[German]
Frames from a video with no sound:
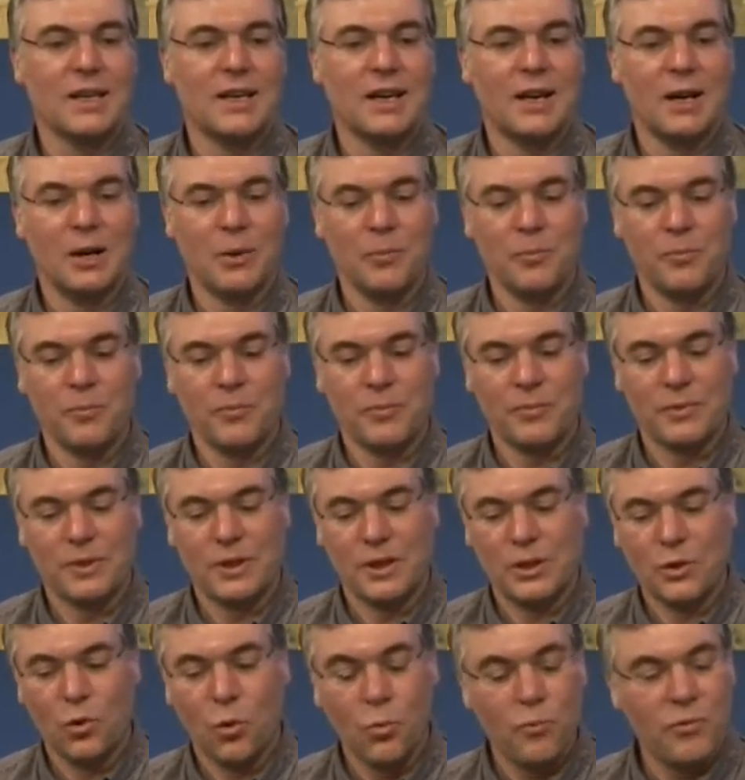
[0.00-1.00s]
Ähm,
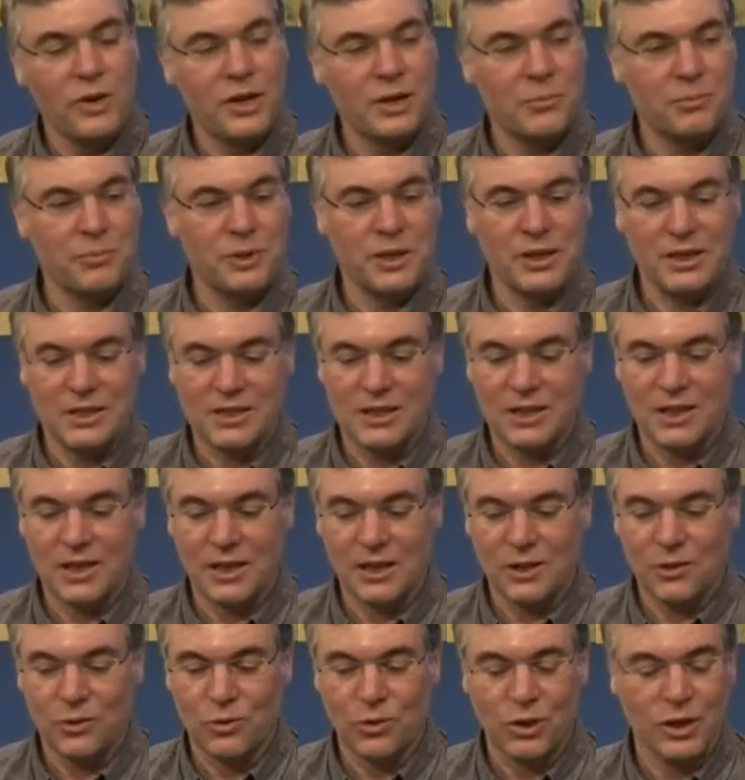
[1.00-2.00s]
die
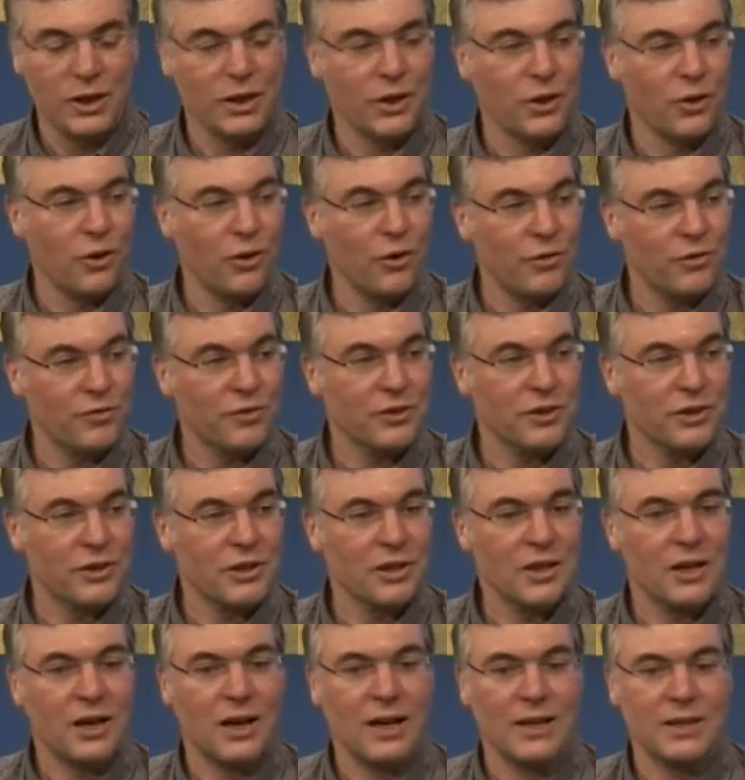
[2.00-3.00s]
Umweltministerin Ulrike
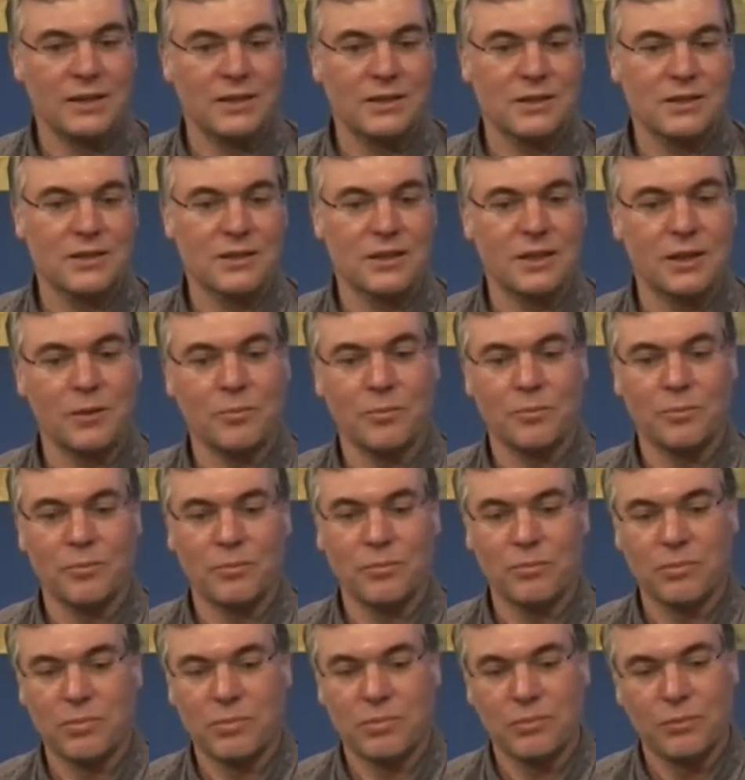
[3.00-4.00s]
Höfgen hat
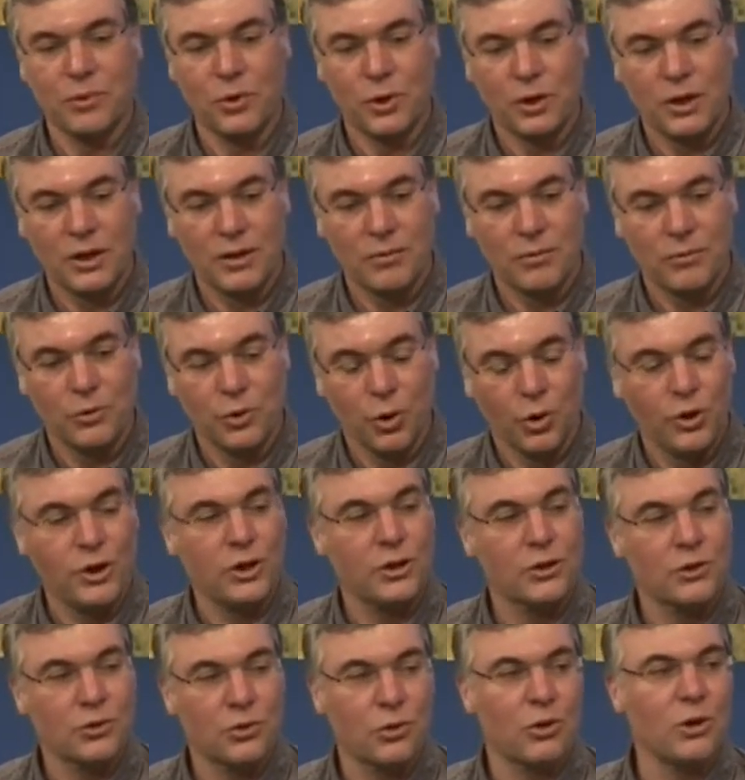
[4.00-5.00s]
ähm,
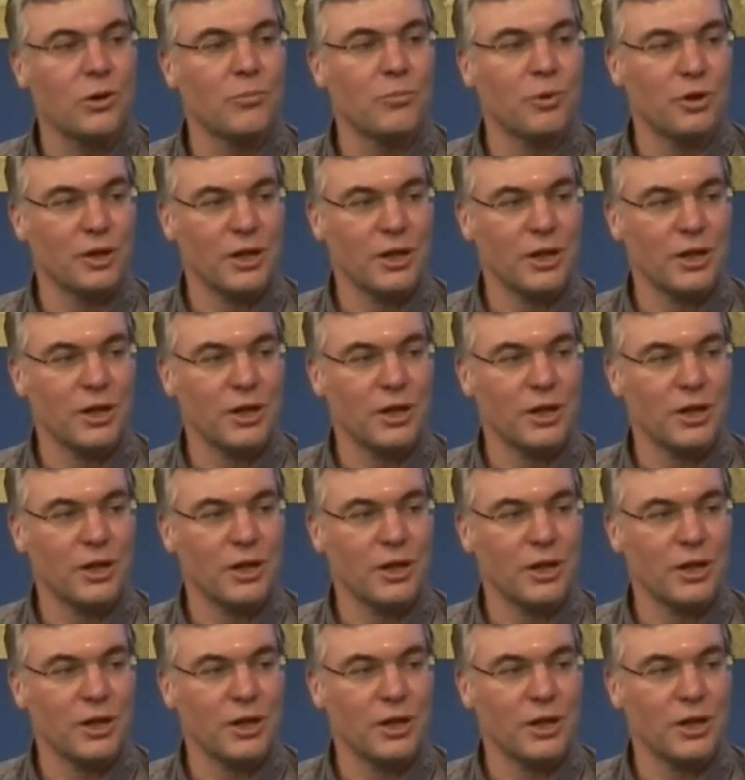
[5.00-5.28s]
neue, tolle